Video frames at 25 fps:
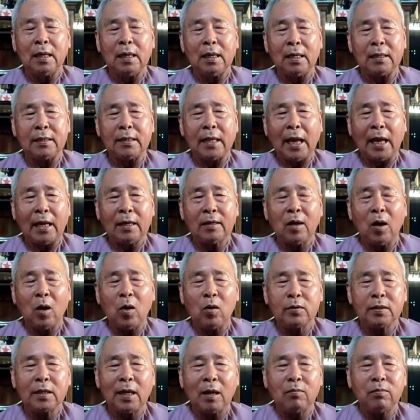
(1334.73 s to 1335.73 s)
à, chẳng
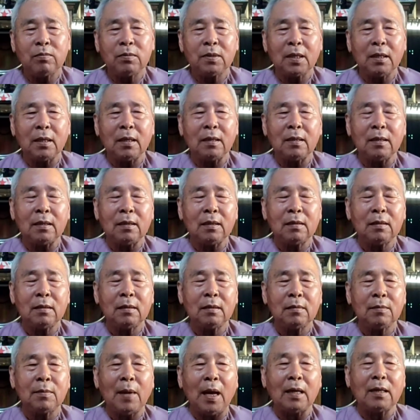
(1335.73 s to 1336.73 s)
độ xong thì
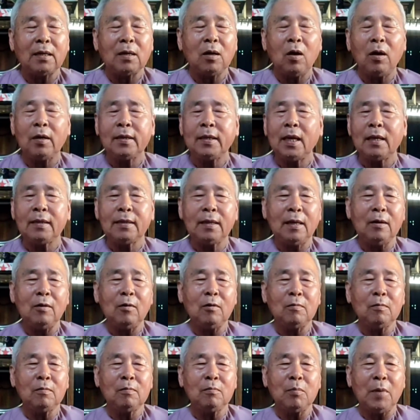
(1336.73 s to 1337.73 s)
phật khó dắt nhiều
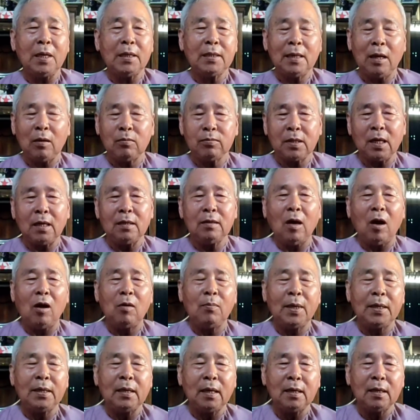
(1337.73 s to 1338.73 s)
mình không tự
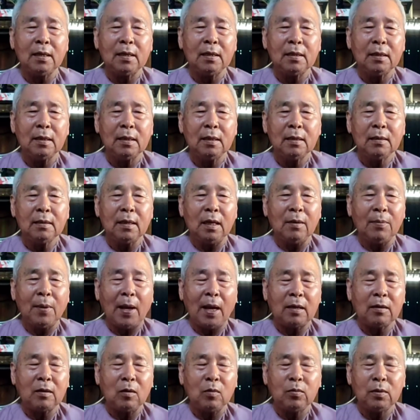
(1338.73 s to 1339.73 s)
độ mình được thì
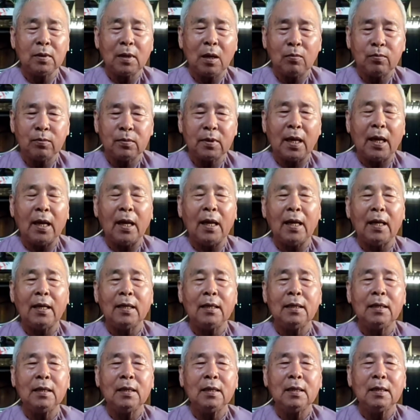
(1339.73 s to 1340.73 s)
phật cũng không
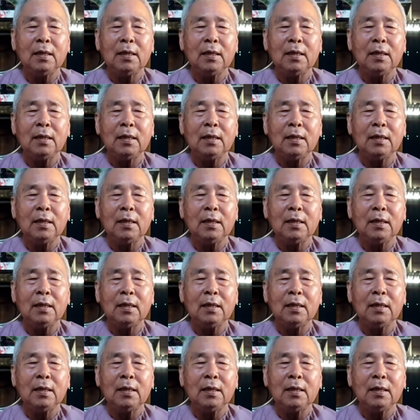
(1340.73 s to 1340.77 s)
thể